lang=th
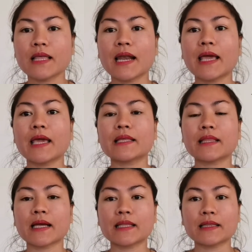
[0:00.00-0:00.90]
ทะเล
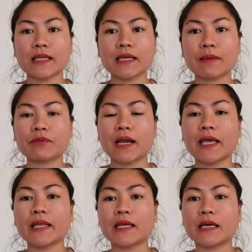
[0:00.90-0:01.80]
แต่ถ้าติดกับทะเล
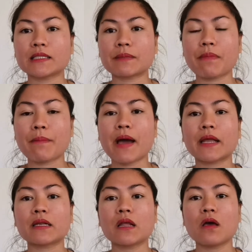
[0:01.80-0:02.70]
นี่ก็จะประมา
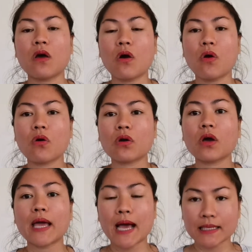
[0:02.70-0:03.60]
ณหกร้
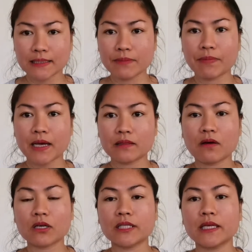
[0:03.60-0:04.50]
อยหาซิบค่ะต่
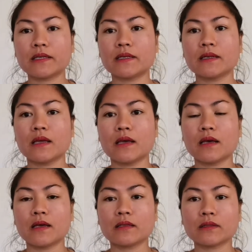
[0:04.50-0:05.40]
ออาทิตย์
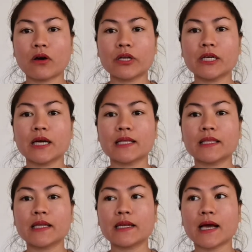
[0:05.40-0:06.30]
ต่อหนึ่งอา
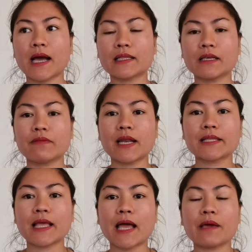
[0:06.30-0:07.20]
ทิตย์นะคะที่วิไล
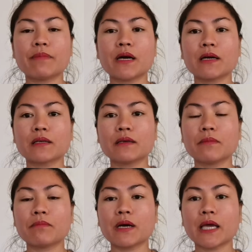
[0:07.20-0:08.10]
ไทยเบิง
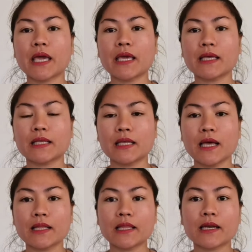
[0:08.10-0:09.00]
เมื่อกี้
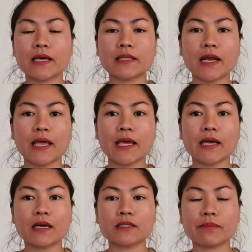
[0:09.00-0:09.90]
ติดกับทะเล
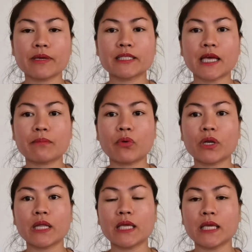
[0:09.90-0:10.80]
ก็จะมีชั้นบน
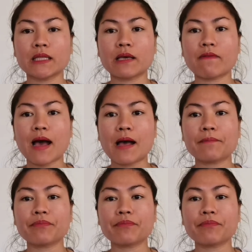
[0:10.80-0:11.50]
อีก แต่ว่า